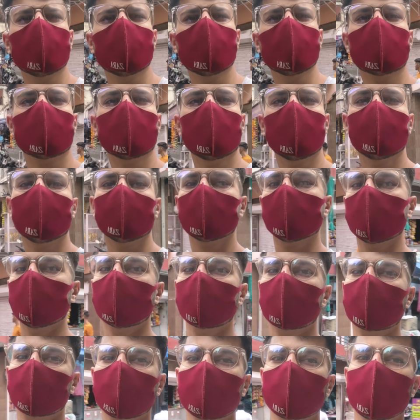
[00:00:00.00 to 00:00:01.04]
पहुँच के ही
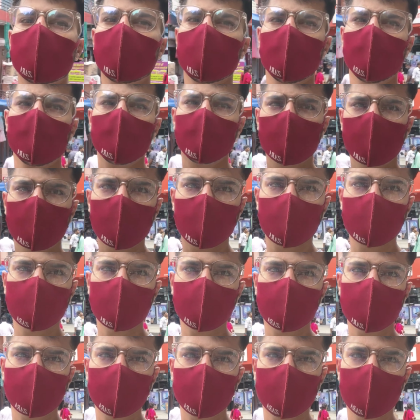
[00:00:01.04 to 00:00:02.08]
बताएंगे कि क्या
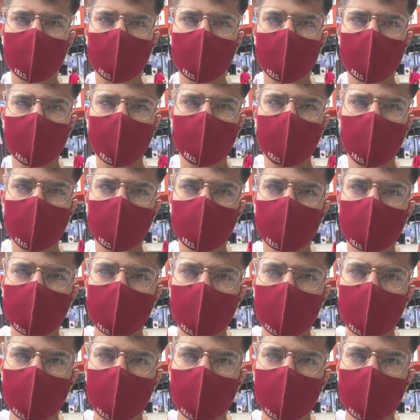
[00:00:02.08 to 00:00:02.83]
चीज़ ली है अभी हम